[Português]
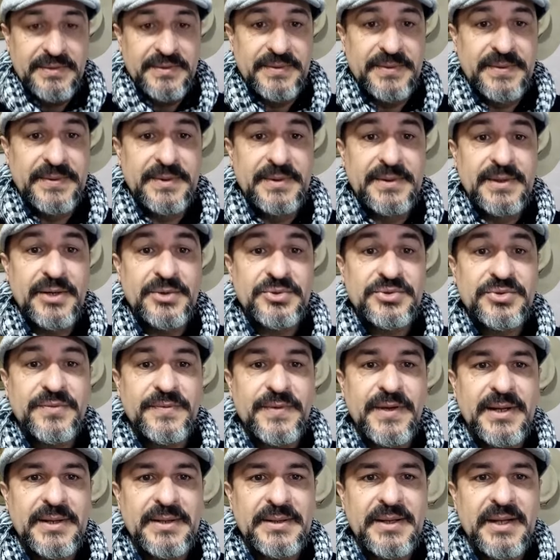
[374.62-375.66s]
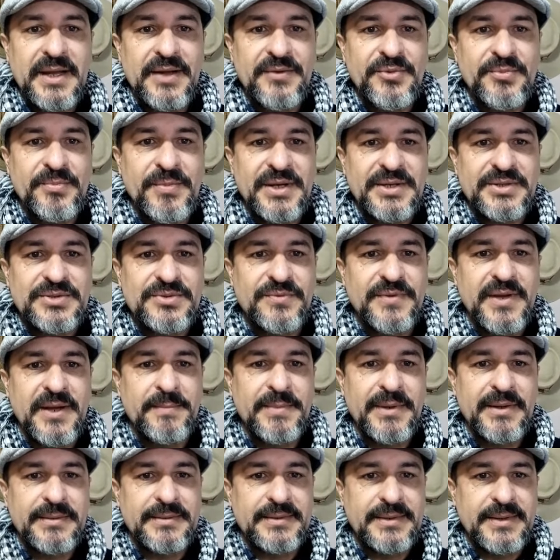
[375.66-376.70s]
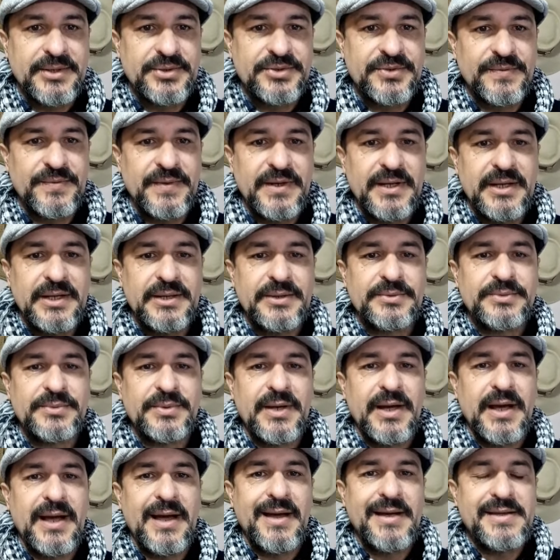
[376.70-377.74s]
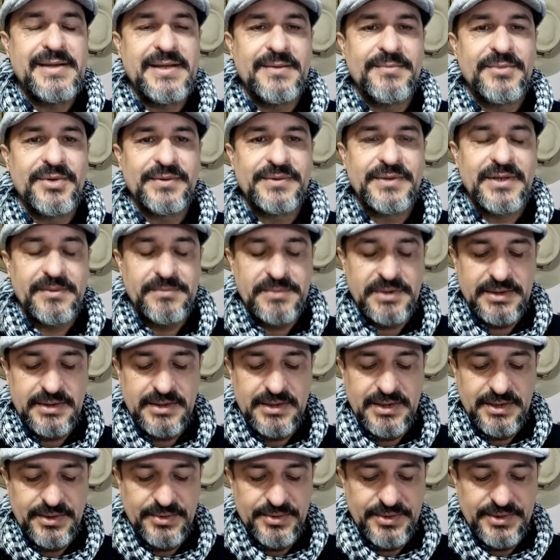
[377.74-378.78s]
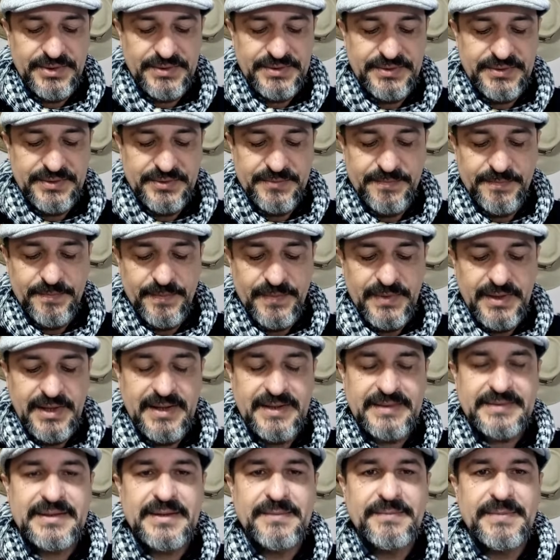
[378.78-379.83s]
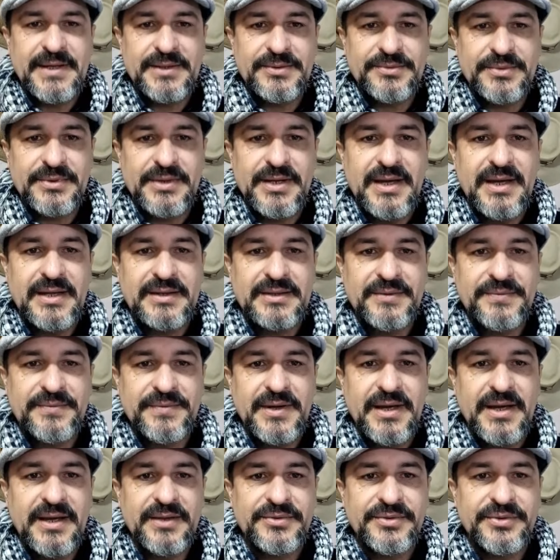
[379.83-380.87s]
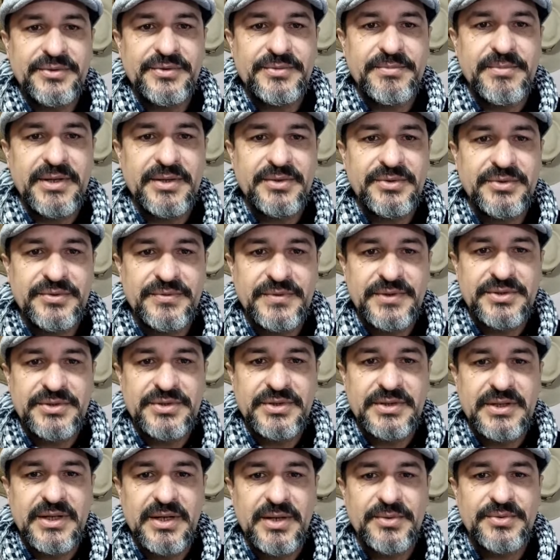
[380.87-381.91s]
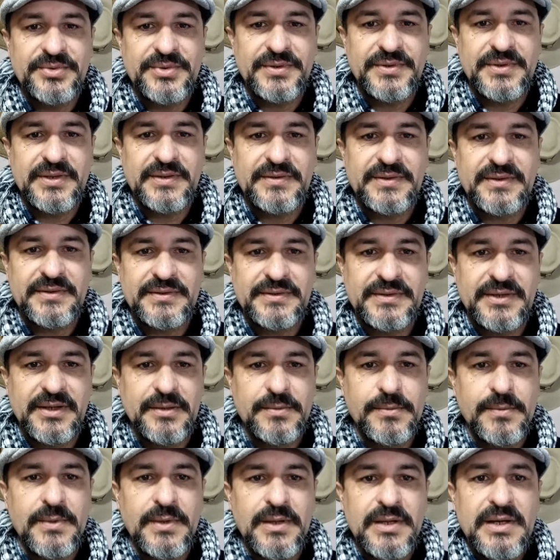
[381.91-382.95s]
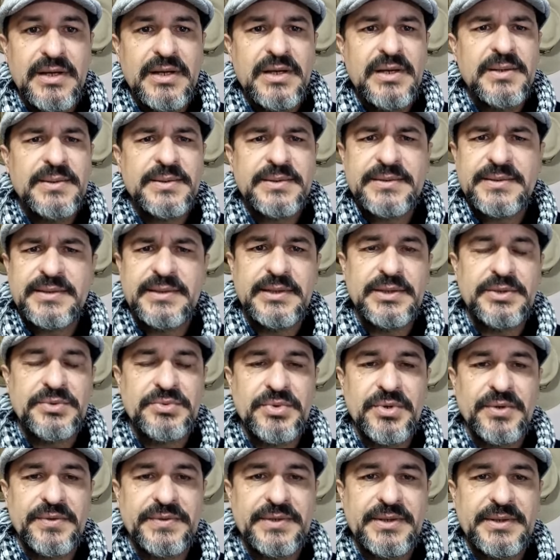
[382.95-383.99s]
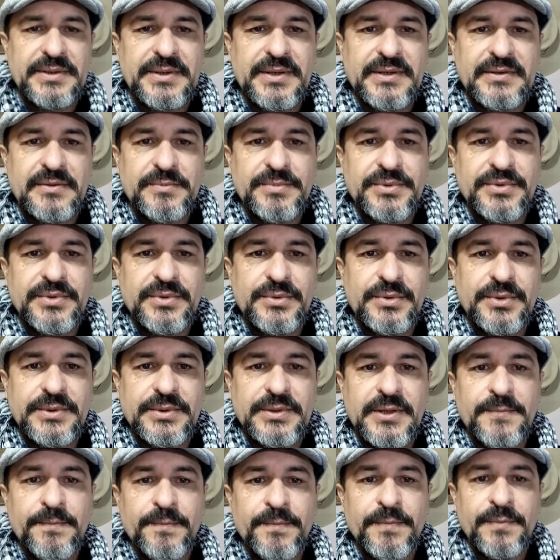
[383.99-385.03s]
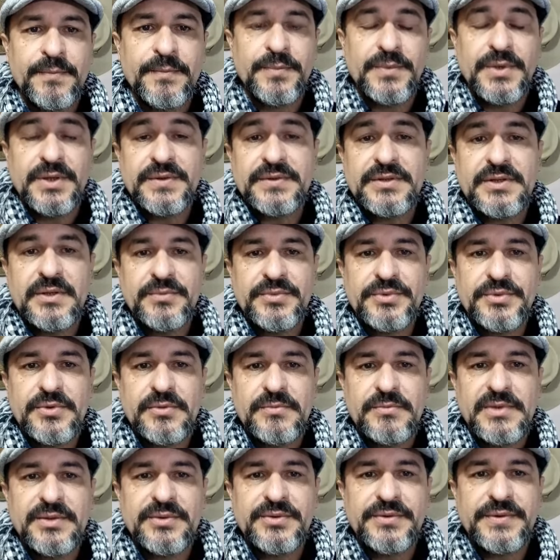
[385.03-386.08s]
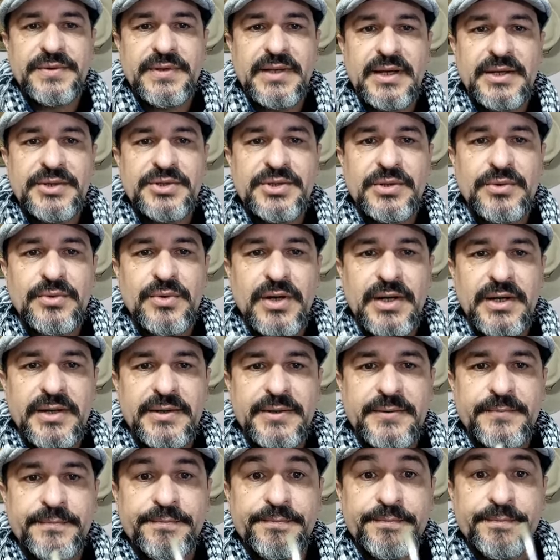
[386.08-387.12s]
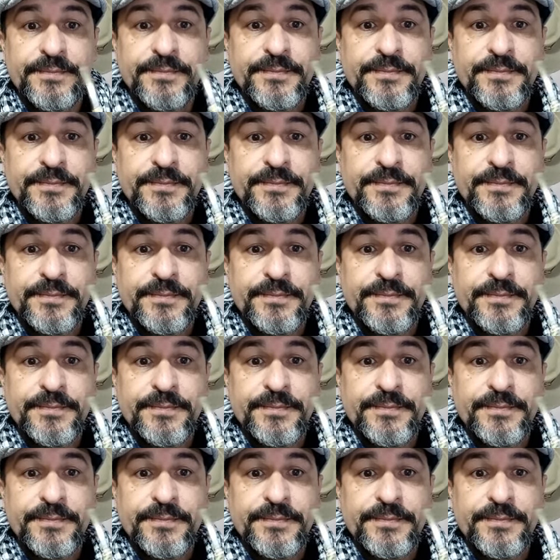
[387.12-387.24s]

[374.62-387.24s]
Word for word: se não tiver neve, mas tiver bastante vento, aí, meus amiguinhos, essa madrugada faz os menos 20 graus de sensação. Sim, com certeza absoluta. Nós estamos com menos 7 agora.